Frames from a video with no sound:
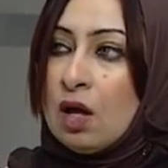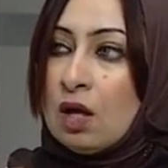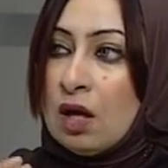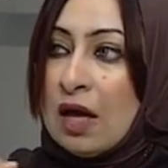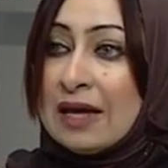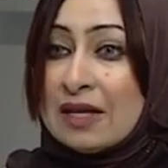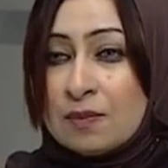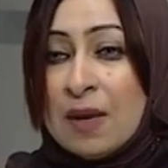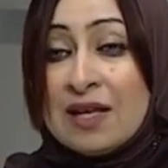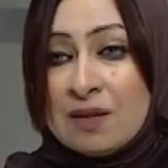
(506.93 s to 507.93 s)
بيوصل ل
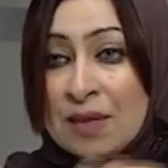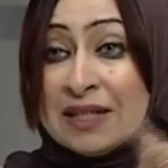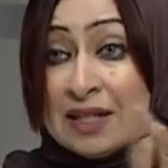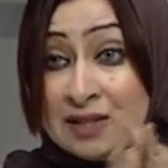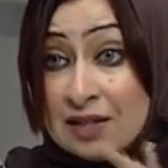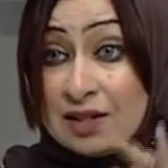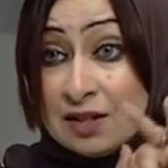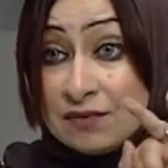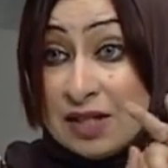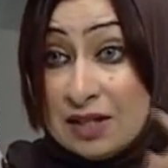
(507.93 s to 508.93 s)

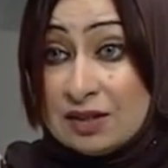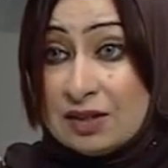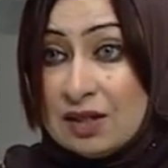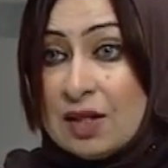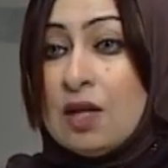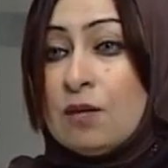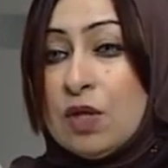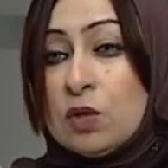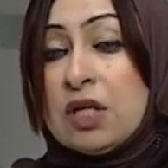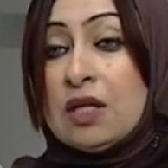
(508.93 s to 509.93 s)
912 تيره
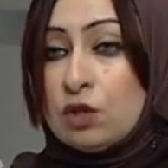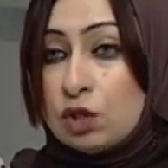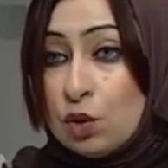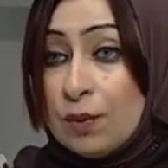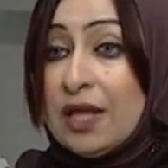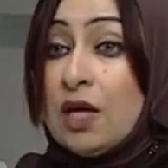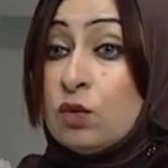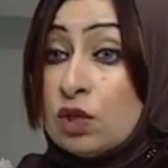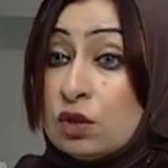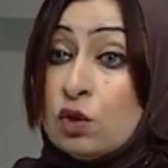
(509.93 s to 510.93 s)
الماجنتيك
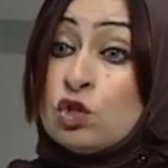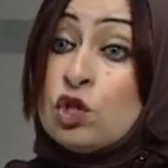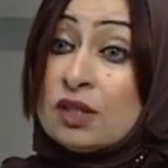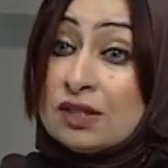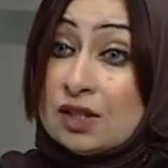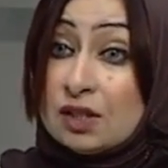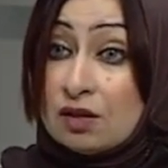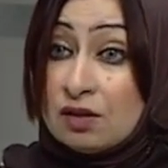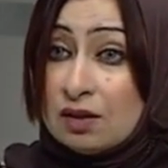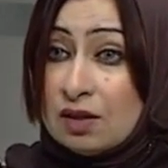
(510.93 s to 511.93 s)
فيلد ده
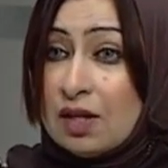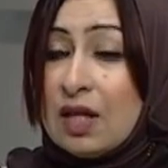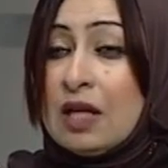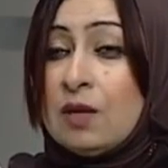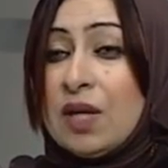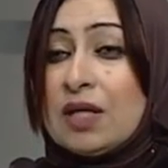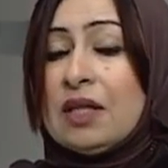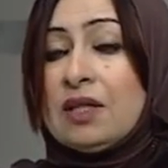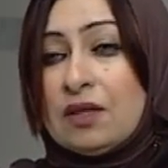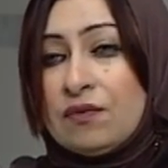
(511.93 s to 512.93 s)
الايونات ده
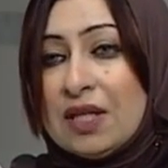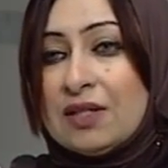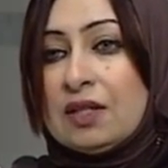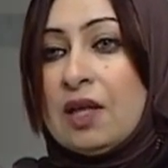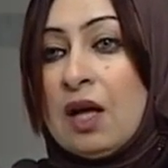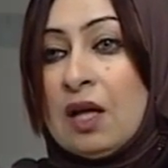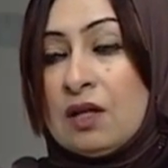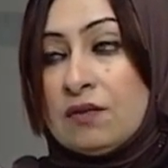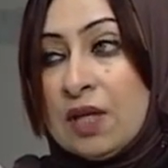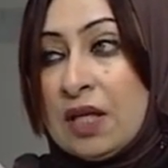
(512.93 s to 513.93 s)
عباره عن ايونات
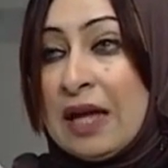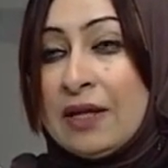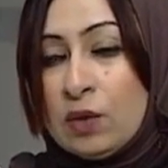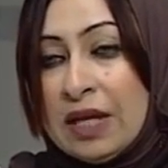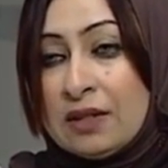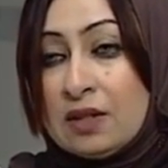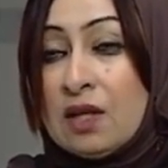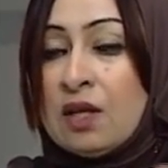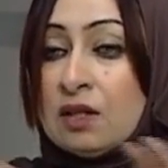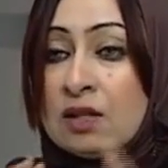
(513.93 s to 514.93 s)
فضه ايونات
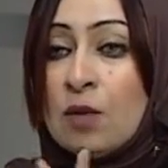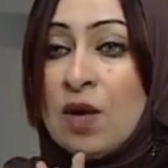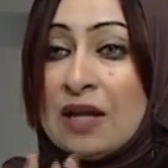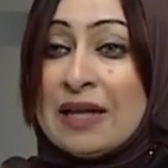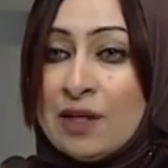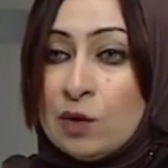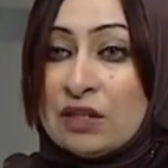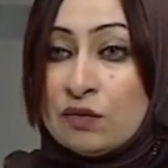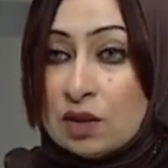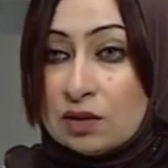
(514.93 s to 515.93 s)
من الفضه اربع
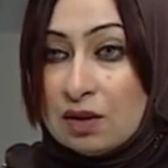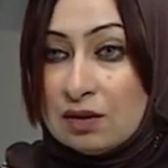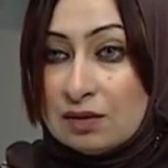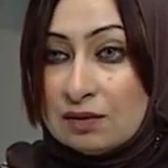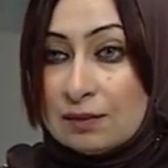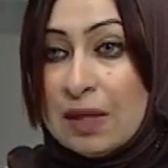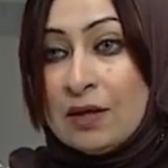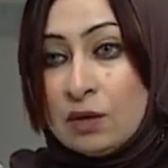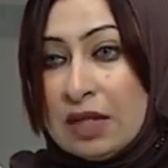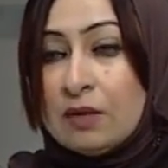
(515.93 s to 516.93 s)
ايونات فضه مع
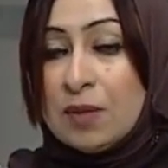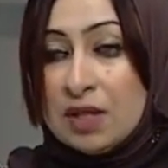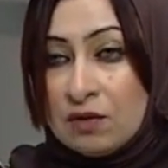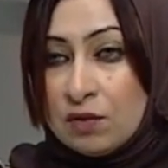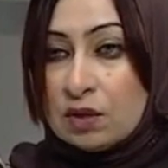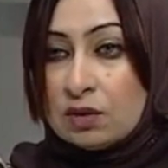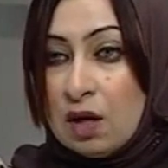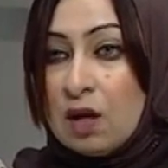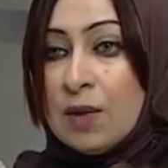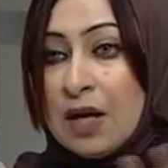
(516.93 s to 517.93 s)
اربع ايونات
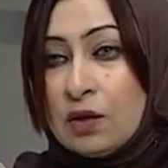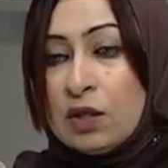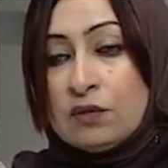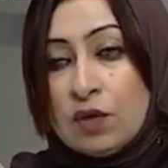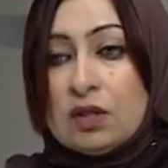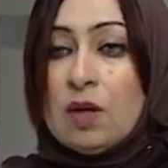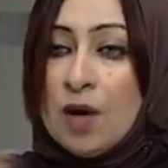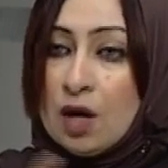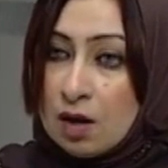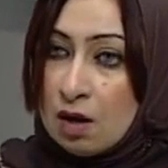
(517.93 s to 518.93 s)
ايه
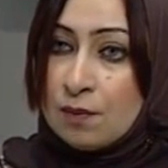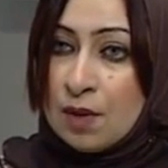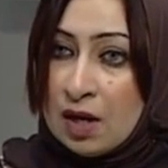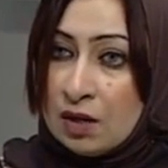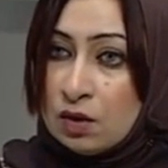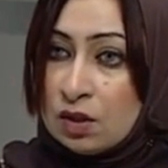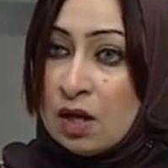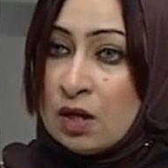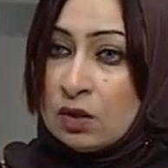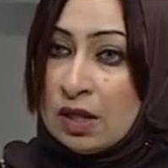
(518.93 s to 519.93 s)
آه، ميه
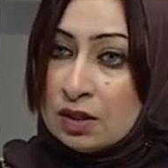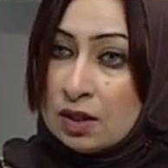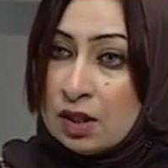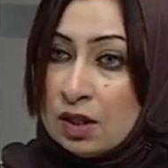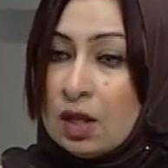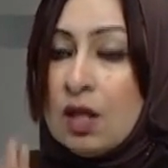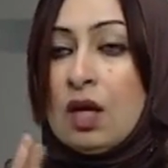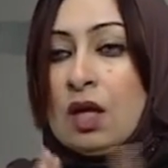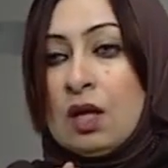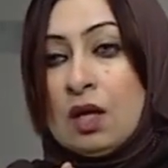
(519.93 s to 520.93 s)
خلاص وشايلين منهم
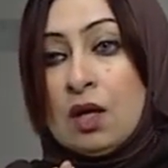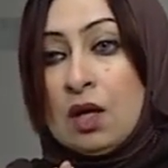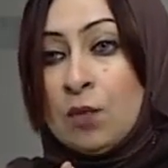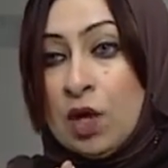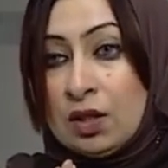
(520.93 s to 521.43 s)
جزيء هيدروجين